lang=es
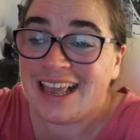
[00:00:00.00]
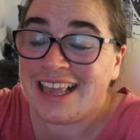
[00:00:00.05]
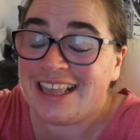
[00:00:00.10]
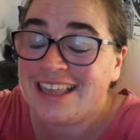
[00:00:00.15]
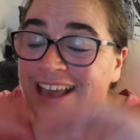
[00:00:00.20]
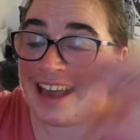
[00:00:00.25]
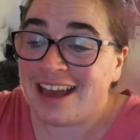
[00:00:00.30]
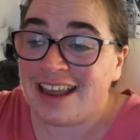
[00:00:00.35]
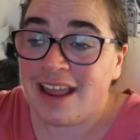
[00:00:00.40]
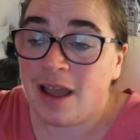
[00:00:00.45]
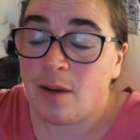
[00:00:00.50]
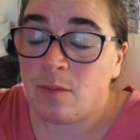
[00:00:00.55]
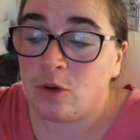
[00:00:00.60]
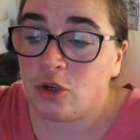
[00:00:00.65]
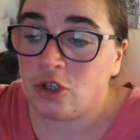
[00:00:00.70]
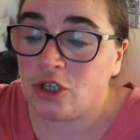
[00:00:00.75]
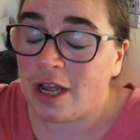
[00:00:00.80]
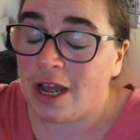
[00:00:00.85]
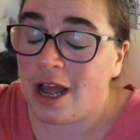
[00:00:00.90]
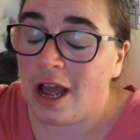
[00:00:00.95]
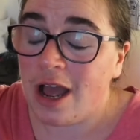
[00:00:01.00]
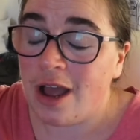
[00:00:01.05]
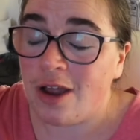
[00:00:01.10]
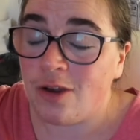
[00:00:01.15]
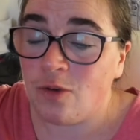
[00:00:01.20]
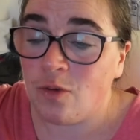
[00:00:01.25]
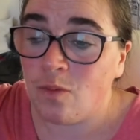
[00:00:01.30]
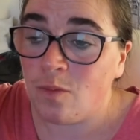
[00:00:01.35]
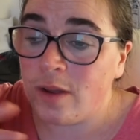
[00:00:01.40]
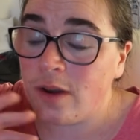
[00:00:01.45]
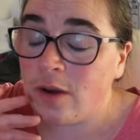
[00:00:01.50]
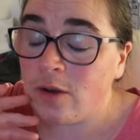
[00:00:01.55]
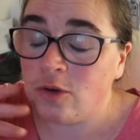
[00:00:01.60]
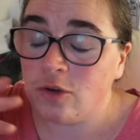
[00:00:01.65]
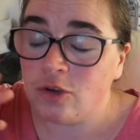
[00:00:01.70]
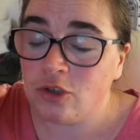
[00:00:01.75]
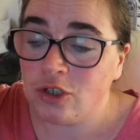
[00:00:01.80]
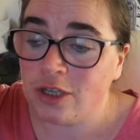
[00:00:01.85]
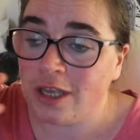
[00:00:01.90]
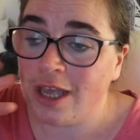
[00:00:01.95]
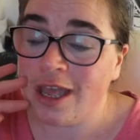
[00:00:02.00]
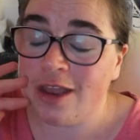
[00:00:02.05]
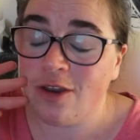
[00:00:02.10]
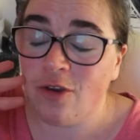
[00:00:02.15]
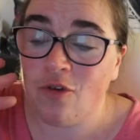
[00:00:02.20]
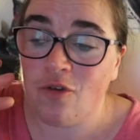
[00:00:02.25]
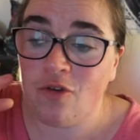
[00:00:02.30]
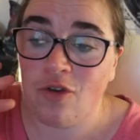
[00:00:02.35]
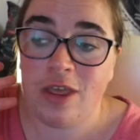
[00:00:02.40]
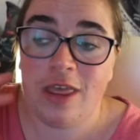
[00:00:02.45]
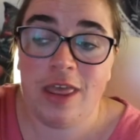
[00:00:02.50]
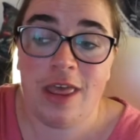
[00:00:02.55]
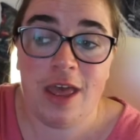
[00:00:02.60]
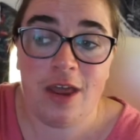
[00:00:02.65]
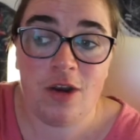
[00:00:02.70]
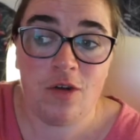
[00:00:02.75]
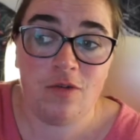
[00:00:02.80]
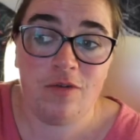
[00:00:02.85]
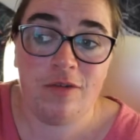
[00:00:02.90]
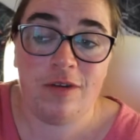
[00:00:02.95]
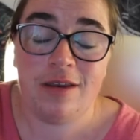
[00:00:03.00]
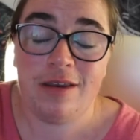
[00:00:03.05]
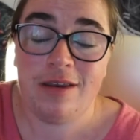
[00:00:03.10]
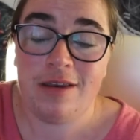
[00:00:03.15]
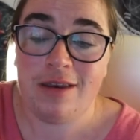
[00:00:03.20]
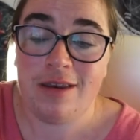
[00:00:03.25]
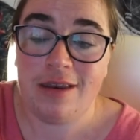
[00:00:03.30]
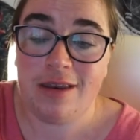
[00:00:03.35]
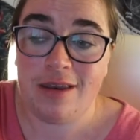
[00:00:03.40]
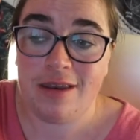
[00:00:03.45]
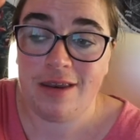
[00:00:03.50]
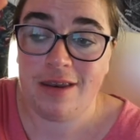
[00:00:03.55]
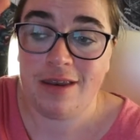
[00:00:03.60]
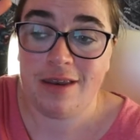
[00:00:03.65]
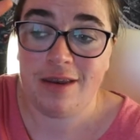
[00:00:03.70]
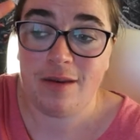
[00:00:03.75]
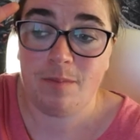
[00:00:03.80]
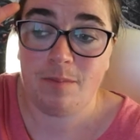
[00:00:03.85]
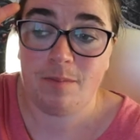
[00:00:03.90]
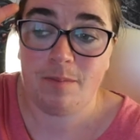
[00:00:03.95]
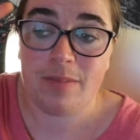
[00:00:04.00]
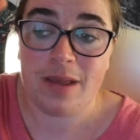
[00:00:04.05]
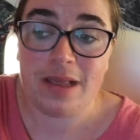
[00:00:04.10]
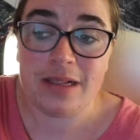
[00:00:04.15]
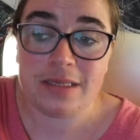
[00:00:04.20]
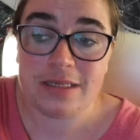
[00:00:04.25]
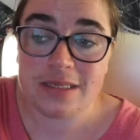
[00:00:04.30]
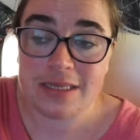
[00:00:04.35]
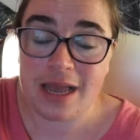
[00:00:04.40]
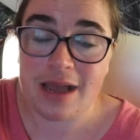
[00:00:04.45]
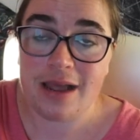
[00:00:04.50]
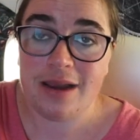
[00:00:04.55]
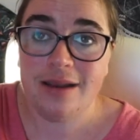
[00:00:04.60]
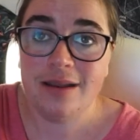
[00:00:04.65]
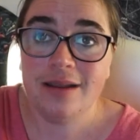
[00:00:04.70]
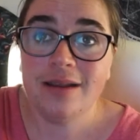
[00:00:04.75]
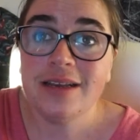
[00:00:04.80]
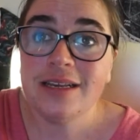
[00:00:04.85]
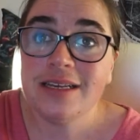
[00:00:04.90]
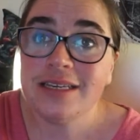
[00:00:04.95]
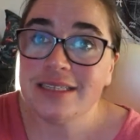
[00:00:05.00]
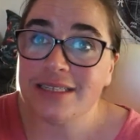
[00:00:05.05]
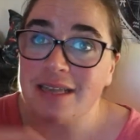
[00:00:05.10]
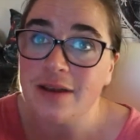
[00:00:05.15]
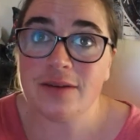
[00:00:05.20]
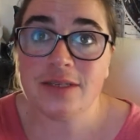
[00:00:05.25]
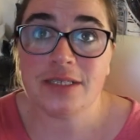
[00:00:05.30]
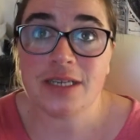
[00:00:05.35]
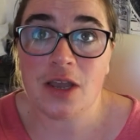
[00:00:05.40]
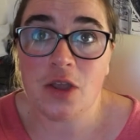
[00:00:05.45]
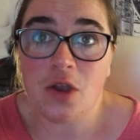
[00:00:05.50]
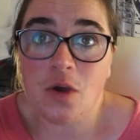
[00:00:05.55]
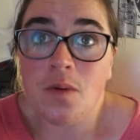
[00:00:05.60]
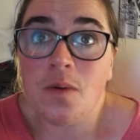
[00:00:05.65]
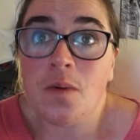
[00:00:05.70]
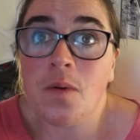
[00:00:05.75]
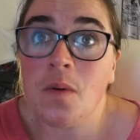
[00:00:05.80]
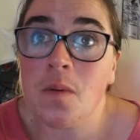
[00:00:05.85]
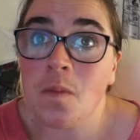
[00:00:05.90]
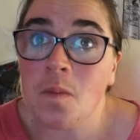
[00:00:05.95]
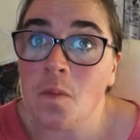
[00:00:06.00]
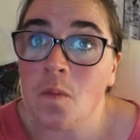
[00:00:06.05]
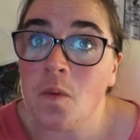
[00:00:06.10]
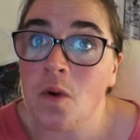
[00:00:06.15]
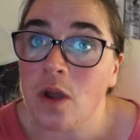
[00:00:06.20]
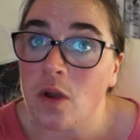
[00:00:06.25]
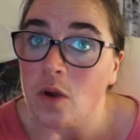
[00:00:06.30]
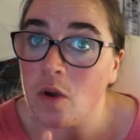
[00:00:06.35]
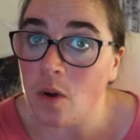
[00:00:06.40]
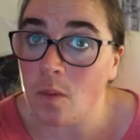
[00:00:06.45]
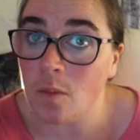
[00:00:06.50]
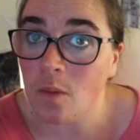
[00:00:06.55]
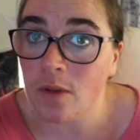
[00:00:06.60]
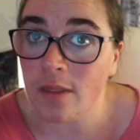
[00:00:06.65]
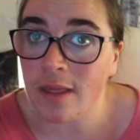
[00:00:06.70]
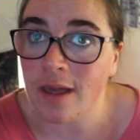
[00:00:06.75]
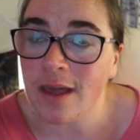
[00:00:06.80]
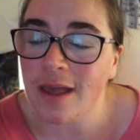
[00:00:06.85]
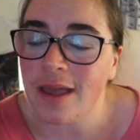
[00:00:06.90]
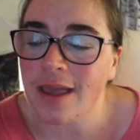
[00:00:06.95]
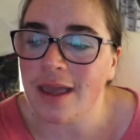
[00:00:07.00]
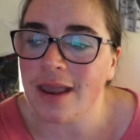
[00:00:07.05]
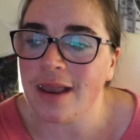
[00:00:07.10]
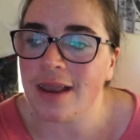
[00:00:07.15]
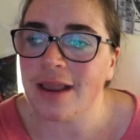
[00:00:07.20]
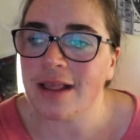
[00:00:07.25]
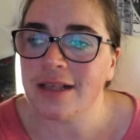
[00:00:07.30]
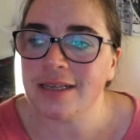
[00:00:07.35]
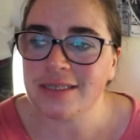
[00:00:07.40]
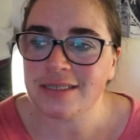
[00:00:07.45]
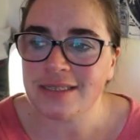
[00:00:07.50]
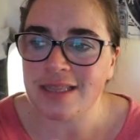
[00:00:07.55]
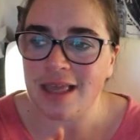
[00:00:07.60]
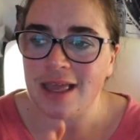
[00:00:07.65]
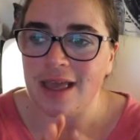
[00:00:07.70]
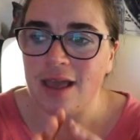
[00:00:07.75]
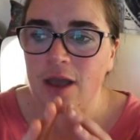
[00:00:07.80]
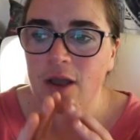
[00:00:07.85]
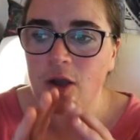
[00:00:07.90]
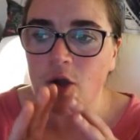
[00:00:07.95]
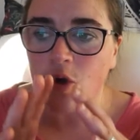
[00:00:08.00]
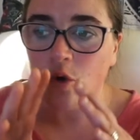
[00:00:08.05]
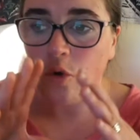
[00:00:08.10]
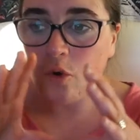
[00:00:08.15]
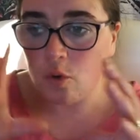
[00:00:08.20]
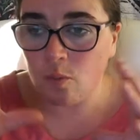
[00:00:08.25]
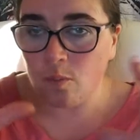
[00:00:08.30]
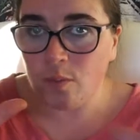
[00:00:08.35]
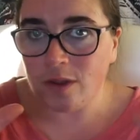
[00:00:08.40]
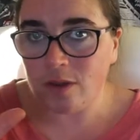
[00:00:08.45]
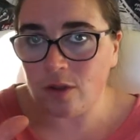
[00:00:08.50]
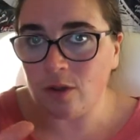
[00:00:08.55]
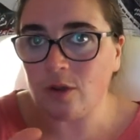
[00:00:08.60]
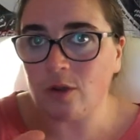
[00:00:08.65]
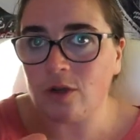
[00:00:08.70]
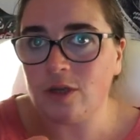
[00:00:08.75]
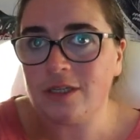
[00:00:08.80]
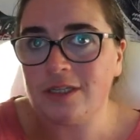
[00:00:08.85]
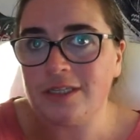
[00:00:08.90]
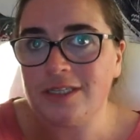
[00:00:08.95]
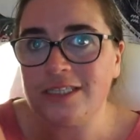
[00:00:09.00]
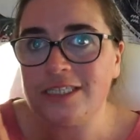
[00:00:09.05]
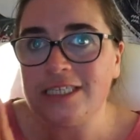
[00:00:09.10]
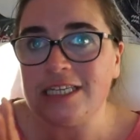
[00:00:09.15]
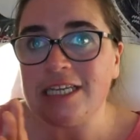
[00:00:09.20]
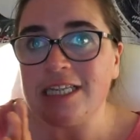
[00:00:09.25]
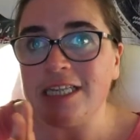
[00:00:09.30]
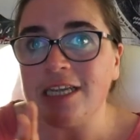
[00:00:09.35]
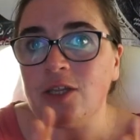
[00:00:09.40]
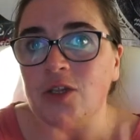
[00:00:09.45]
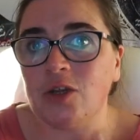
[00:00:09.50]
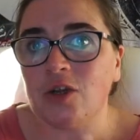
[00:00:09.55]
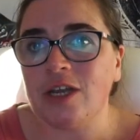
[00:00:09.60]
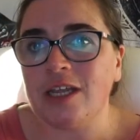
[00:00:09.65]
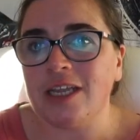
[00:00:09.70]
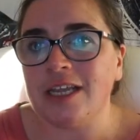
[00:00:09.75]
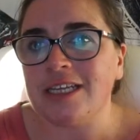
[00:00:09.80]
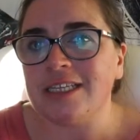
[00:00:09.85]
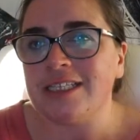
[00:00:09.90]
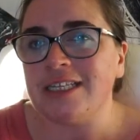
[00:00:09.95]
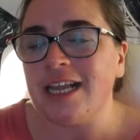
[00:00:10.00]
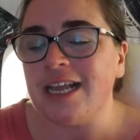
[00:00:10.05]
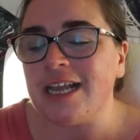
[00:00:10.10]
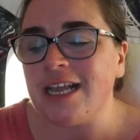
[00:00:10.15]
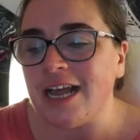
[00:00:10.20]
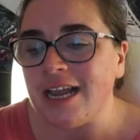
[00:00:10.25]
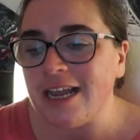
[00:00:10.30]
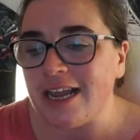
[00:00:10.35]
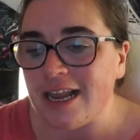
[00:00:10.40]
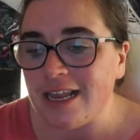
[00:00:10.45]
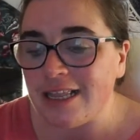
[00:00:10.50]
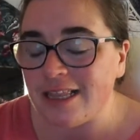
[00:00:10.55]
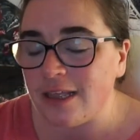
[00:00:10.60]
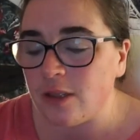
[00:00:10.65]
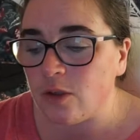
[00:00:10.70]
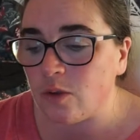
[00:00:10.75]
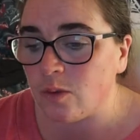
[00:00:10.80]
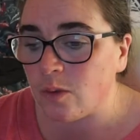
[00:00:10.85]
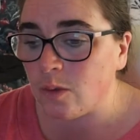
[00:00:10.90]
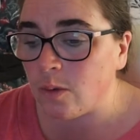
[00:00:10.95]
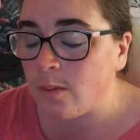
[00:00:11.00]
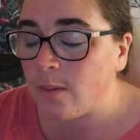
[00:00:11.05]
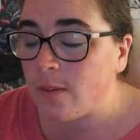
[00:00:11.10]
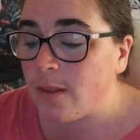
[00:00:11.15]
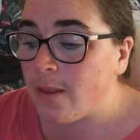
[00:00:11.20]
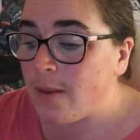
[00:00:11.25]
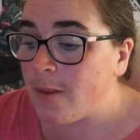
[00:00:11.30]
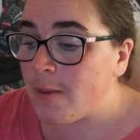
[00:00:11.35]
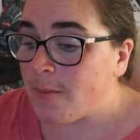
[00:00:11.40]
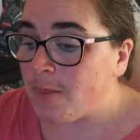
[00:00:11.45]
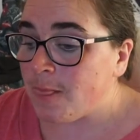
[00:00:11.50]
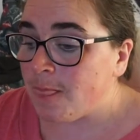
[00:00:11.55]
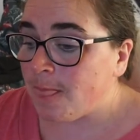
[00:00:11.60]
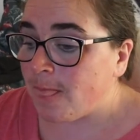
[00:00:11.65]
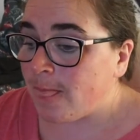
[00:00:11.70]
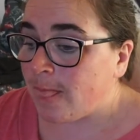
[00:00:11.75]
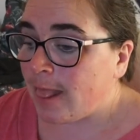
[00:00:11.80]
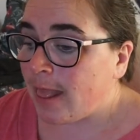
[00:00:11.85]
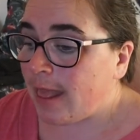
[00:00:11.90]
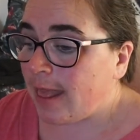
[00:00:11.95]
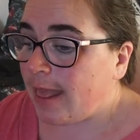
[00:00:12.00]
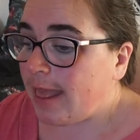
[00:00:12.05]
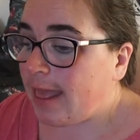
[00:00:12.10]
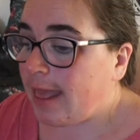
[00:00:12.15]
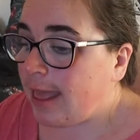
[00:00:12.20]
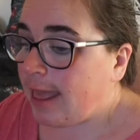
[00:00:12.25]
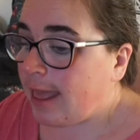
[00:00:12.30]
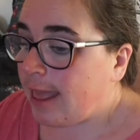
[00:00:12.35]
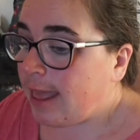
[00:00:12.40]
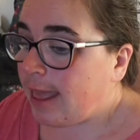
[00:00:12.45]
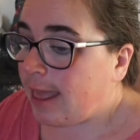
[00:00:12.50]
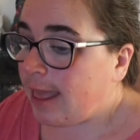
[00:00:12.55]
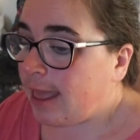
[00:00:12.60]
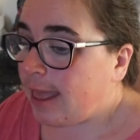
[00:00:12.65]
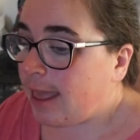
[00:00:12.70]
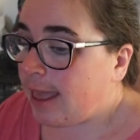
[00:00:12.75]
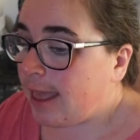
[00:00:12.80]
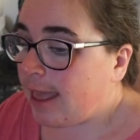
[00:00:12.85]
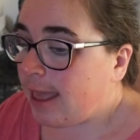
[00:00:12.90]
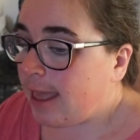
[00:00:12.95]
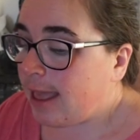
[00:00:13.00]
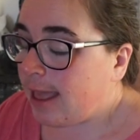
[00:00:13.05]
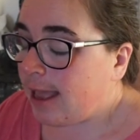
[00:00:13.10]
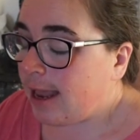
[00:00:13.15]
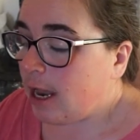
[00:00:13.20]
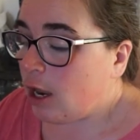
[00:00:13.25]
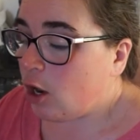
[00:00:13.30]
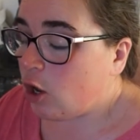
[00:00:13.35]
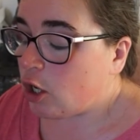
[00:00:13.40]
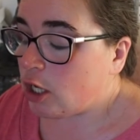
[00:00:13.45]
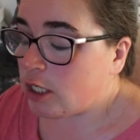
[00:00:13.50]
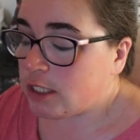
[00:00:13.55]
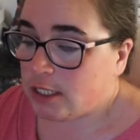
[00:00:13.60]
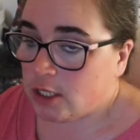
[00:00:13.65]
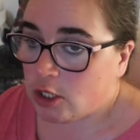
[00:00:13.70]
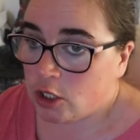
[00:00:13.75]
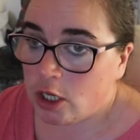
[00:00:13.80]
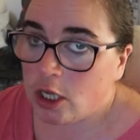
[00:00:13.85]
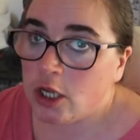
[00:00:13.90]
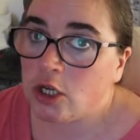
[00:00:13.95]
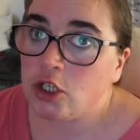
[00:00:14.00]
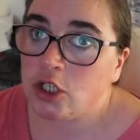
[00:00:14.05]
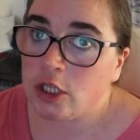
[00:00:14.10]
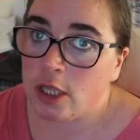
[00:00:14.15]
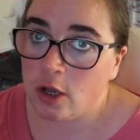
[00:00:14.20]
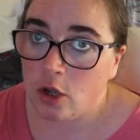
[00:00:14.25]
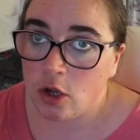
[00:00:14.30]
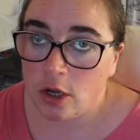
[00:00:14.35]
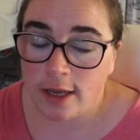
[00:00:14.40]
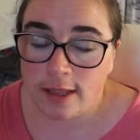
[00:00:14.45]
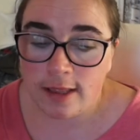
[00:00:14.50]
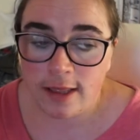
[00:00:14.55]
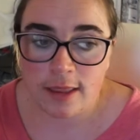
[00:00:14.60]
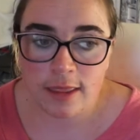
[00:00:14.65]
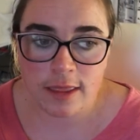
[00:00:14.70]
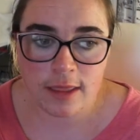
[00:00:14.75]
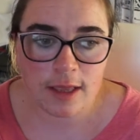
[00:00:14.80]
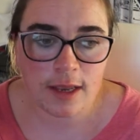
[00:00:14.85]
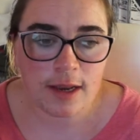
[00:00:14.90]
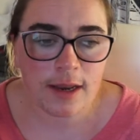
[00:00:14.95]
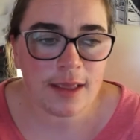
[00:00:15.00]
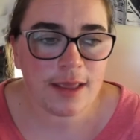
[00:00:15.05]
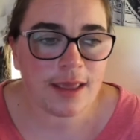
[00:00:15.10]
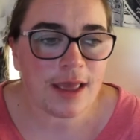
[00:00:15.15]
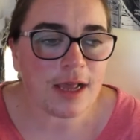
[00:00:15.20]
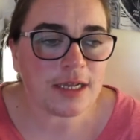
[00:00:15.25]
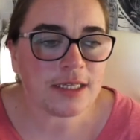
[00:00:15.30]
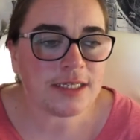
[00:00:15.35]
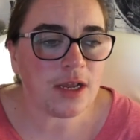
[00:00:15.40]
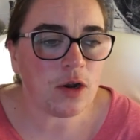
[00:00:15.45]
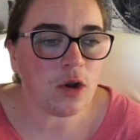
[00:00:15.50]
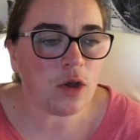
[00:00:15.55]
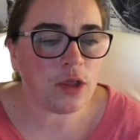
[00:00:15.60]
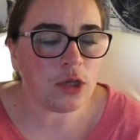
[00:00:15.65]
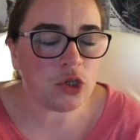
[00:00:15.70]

llegaríamos a números que no quiero mm, pensar. Sabéis que yo vivo muy cómoda en este grupito chiquitito que es el canal de YouTube eh, lo que sí que os tengo que decir, ya se lo he